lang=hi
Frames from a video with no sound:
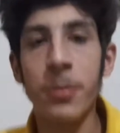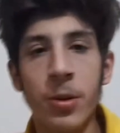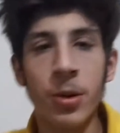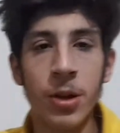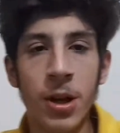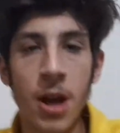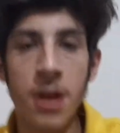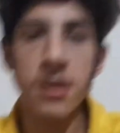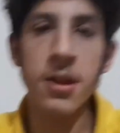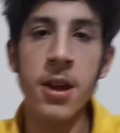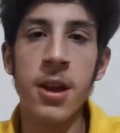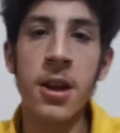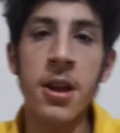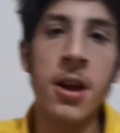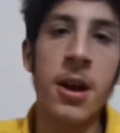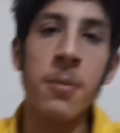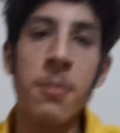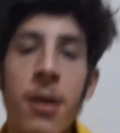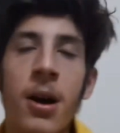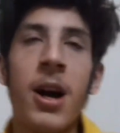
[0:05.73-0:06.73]
तो कैसे हैं
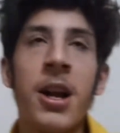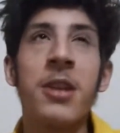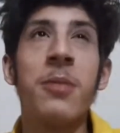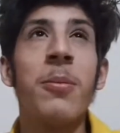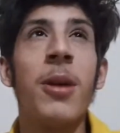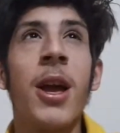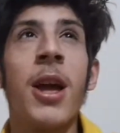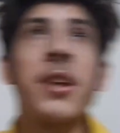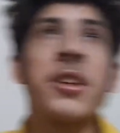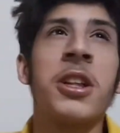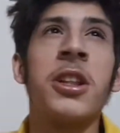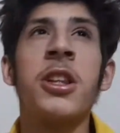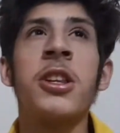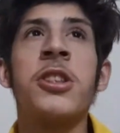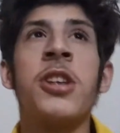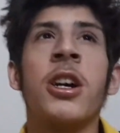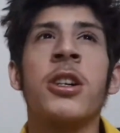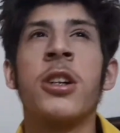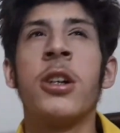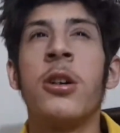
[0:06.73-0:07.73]
आप आज मैं जल्दी
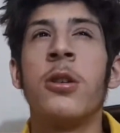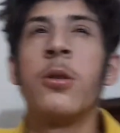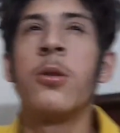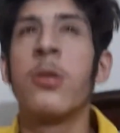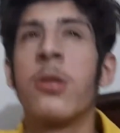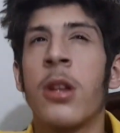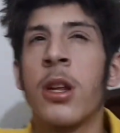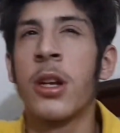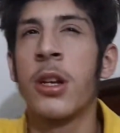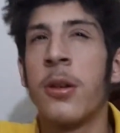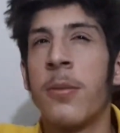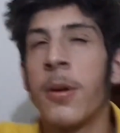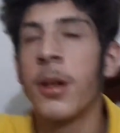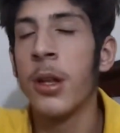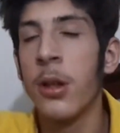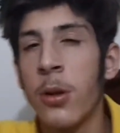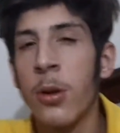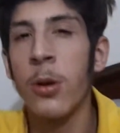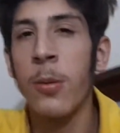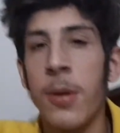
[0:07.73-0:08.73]
जगा हूँ
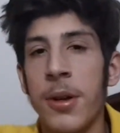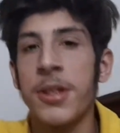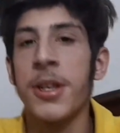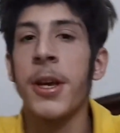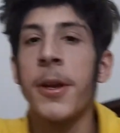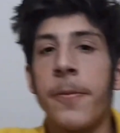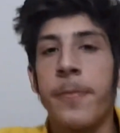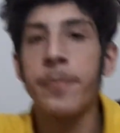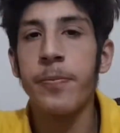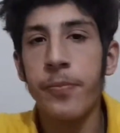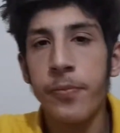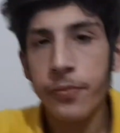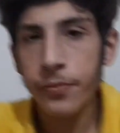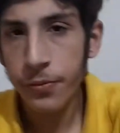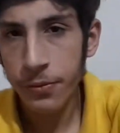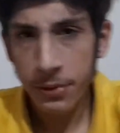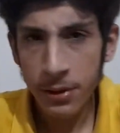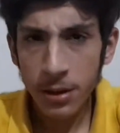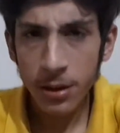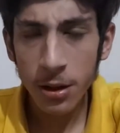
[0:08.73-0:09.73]
तकरीबन नौ बजे
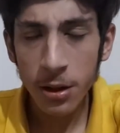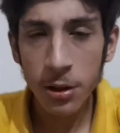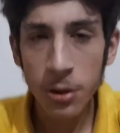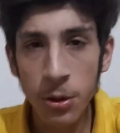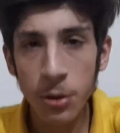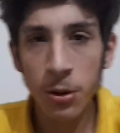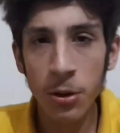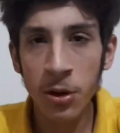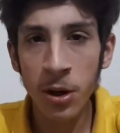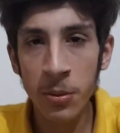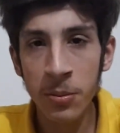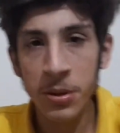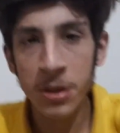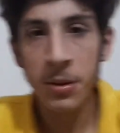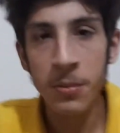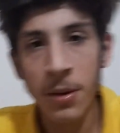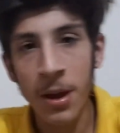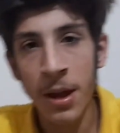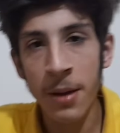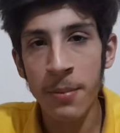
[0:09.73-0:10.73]
तो
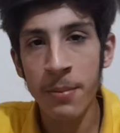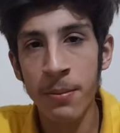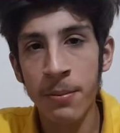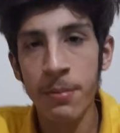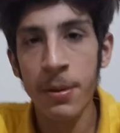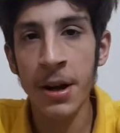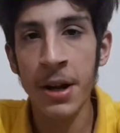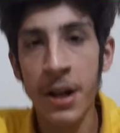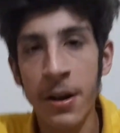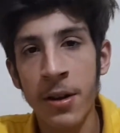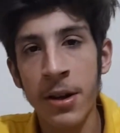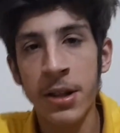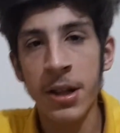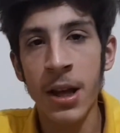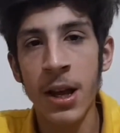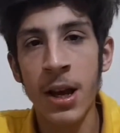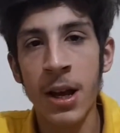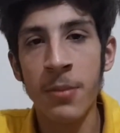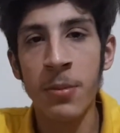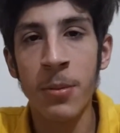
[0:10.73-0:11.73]
अभी मैं बैठा हुआ
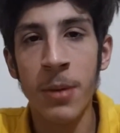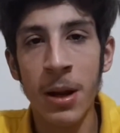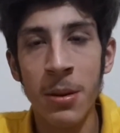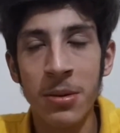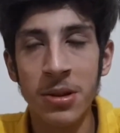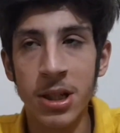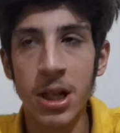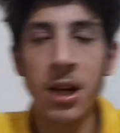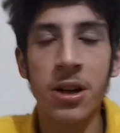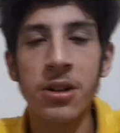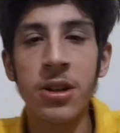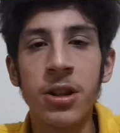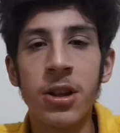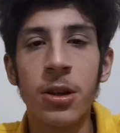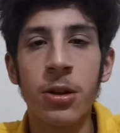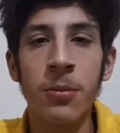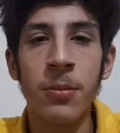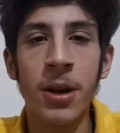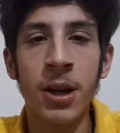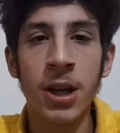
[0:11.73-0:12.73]
था यार मोबाइल में चार्ज नहीं
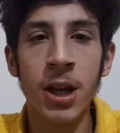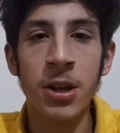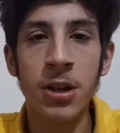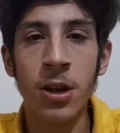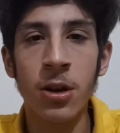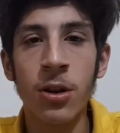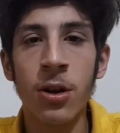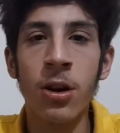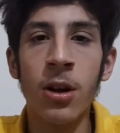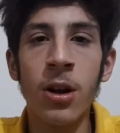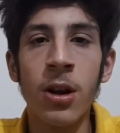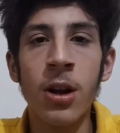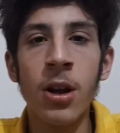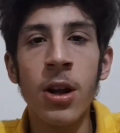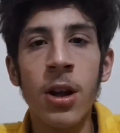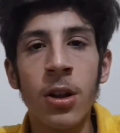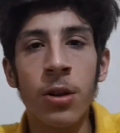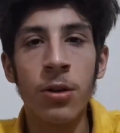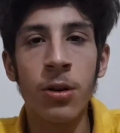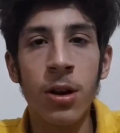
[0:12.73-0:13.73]
था तो मैंने कहा चलो
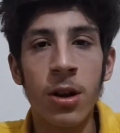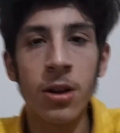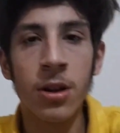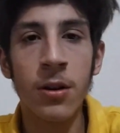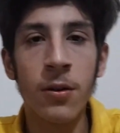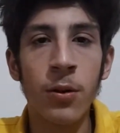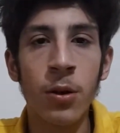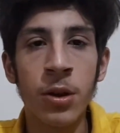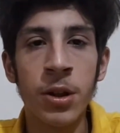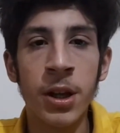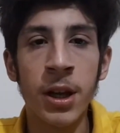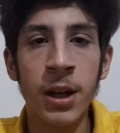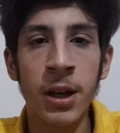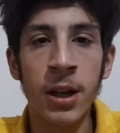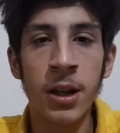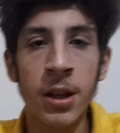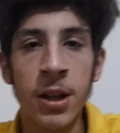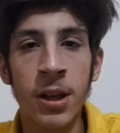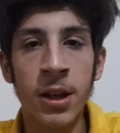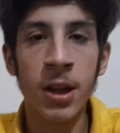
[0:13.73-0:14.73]
थोड़ा सा वो देख
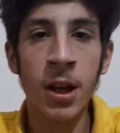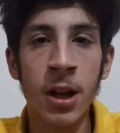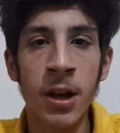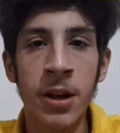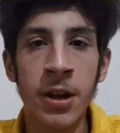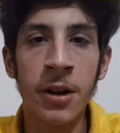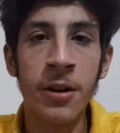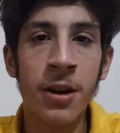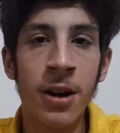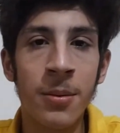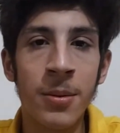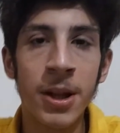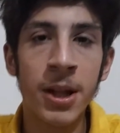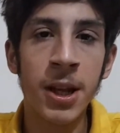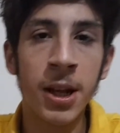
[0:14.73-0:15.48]
लेते हैं क्या कहते हैं ड्रामा